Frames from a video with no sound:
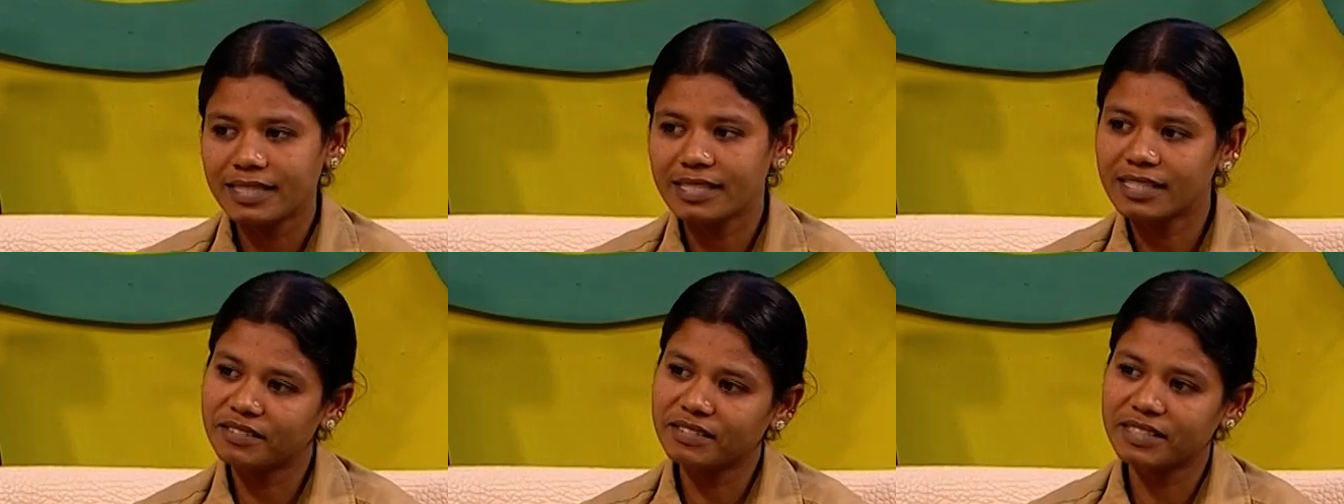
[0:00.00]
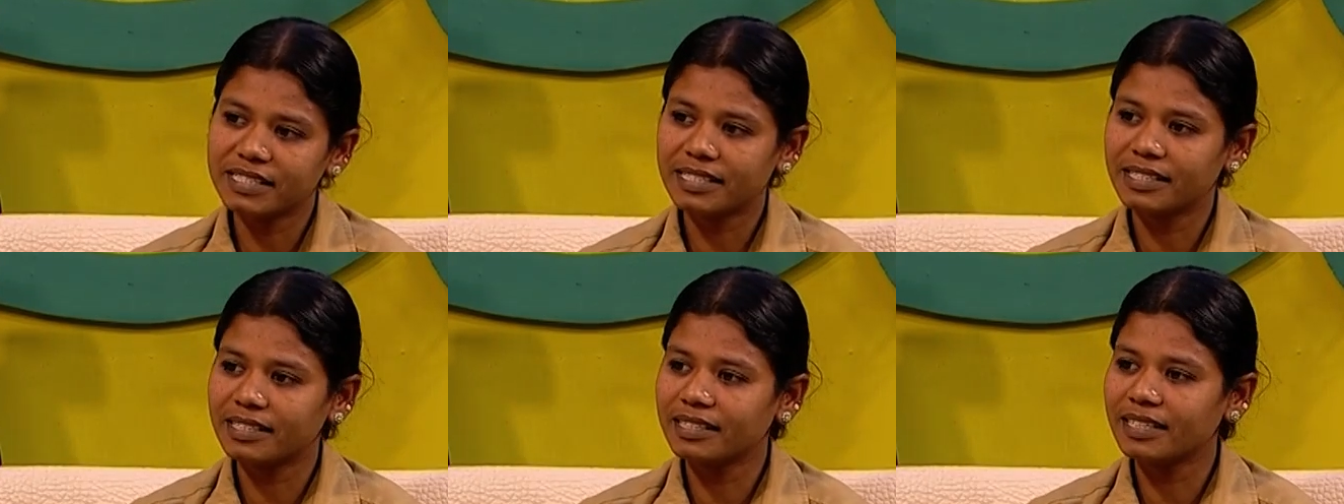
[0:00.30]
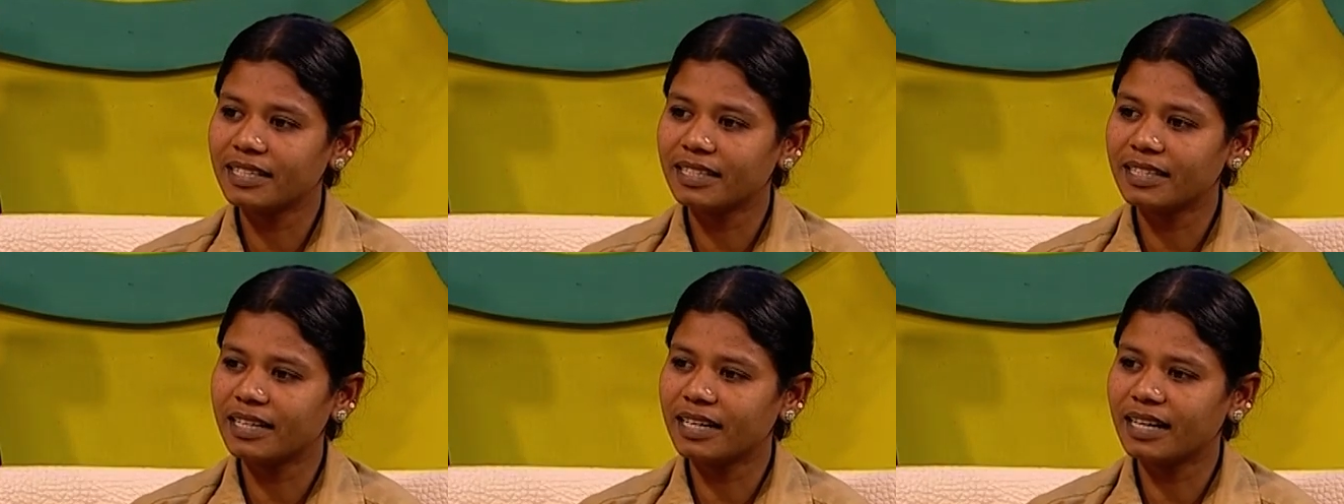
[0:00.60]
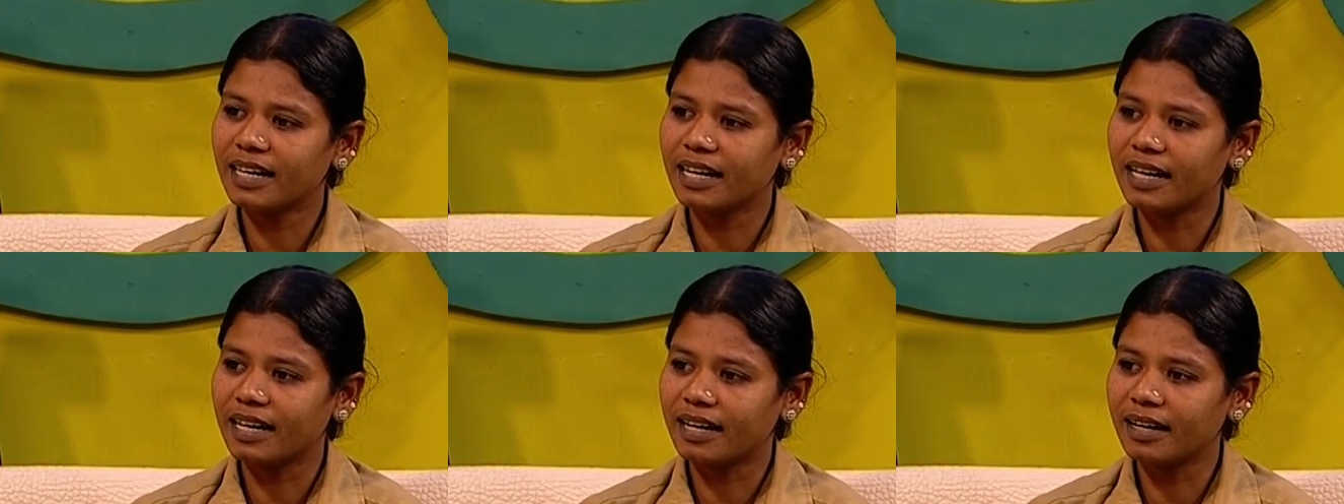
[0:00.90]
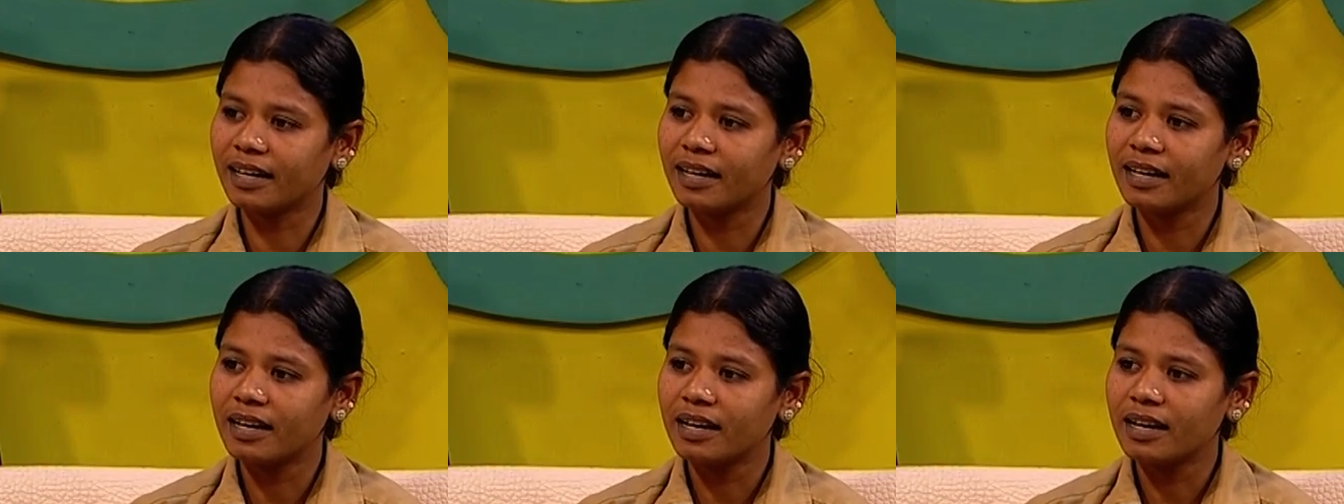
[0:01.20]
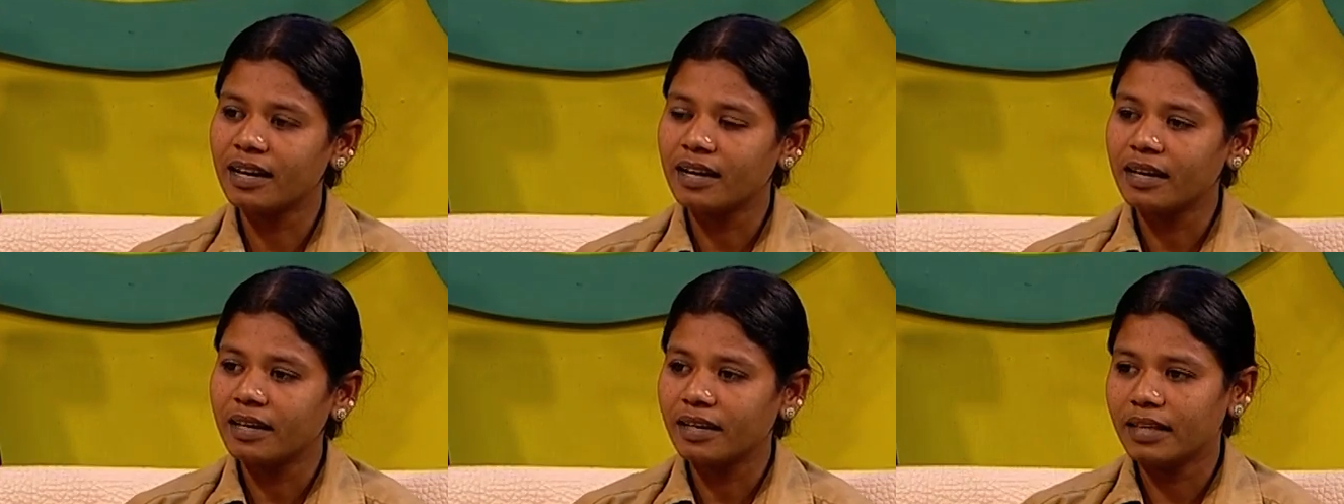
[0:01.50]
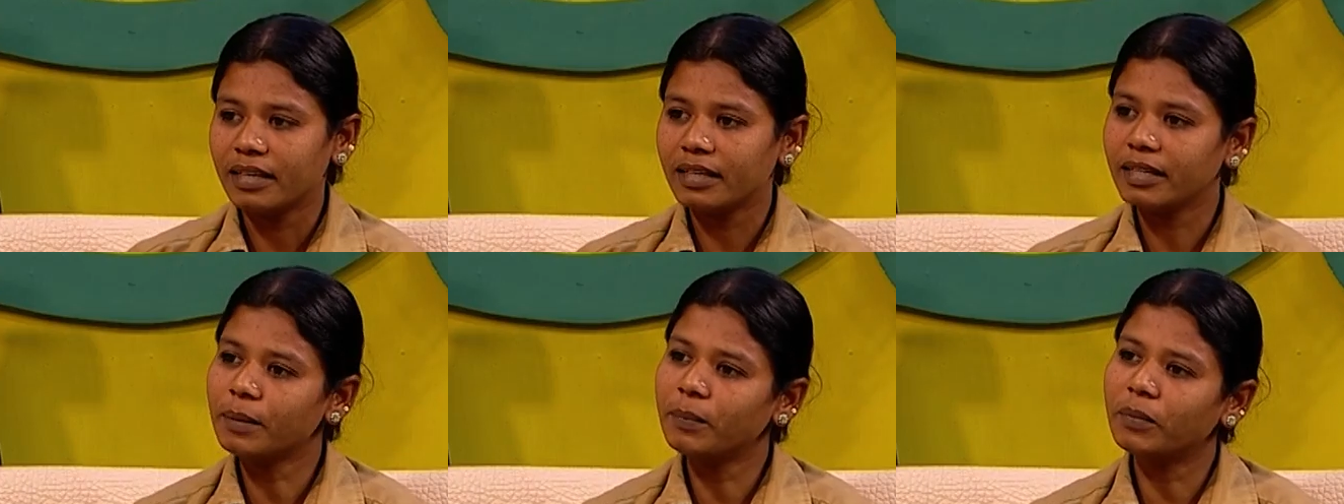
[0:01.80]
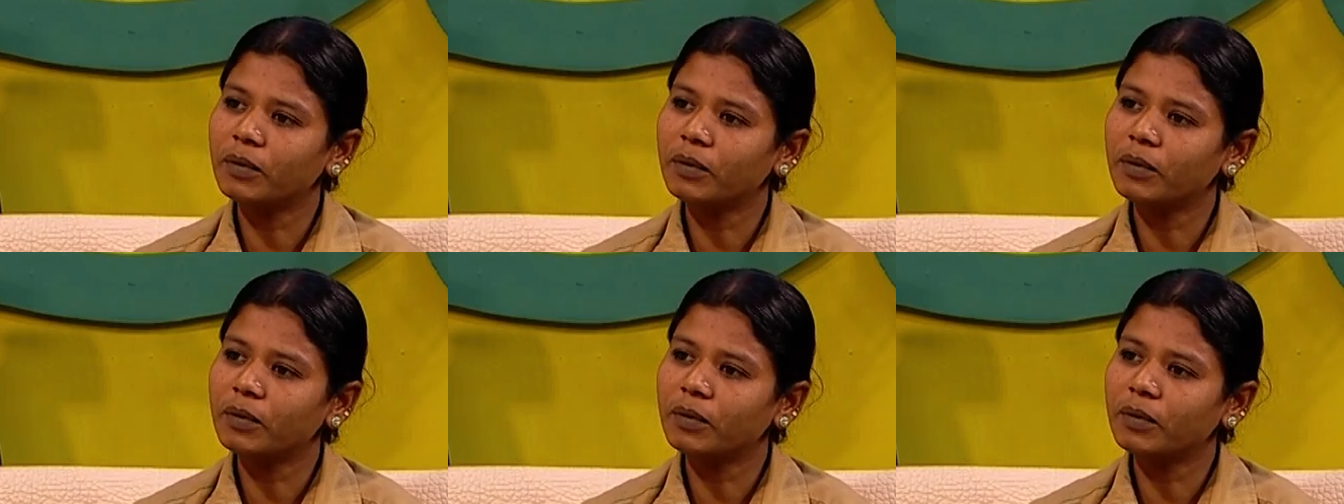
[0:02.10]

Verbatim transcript: சின்ன வயசுலேருந்து இருந்தனால எங்கே